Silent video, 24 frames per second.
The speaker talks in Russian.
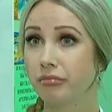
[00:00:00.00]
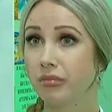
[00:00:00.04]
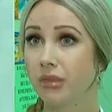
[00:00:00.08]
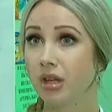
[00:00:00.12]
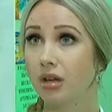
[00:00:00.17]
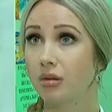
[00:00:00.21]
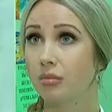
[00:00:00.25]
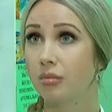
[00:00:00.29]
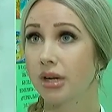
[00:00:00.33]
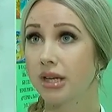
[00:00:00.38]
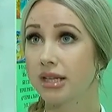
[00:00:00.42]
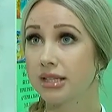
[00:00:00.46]
э,
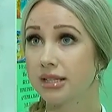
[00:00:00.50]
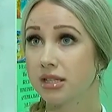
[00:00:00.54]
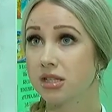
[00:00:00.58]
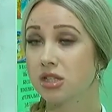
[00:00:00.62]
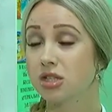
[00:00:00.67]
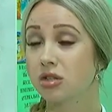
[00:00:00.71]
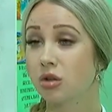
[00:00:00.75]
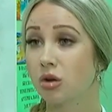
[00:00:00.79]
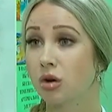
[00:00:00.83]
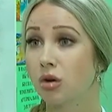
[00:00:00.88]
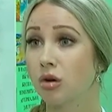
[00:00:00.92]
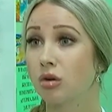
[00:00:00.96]

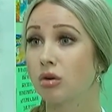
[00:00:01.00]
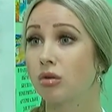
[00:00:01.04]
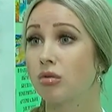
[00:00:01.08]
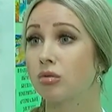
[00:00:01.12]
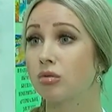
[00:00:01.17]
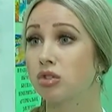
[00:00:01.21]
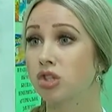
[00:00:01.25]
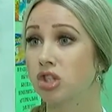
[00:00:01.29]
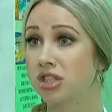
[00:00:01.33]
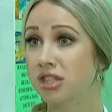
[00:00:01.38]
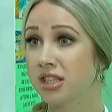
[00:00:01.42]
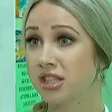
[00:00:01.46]
произошло
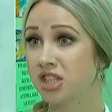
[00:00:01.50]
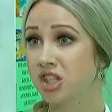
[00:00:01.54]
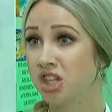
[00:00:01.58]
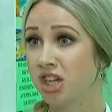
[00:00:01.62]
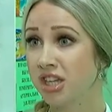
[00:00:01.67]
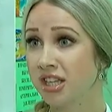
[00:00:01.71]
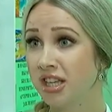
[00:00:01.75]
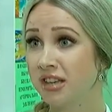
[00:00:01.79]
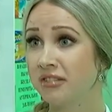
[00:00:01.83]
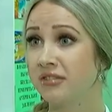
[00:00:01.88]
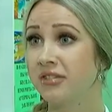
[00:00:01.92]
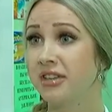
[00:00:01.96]

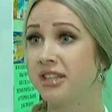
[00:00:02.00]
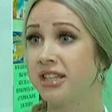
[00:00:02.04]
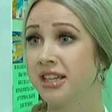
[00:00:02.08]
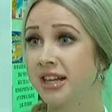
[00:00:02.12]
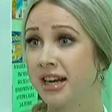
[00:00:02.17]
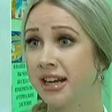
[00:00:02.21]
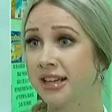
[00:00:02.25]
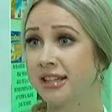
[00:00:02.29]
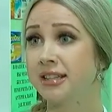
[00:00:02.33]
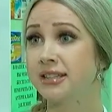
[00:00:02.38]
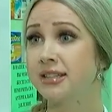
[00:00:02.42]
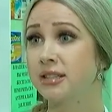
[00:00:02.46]
ужесточение
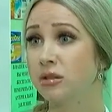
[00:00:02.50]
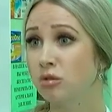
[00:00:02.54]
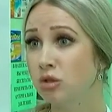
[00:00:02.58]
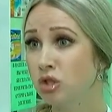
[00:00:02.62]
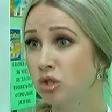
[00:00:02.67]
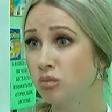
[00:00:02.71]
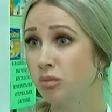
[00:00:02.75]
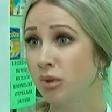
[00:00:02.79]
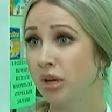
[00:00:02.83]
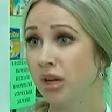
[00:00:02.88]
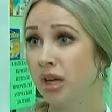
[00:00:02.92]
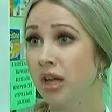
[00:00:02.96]
федеральной
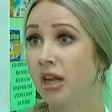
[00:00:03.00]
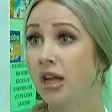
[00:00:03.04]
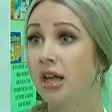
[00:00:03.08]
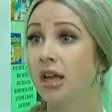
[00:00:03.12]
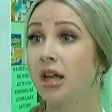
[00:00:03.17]
службы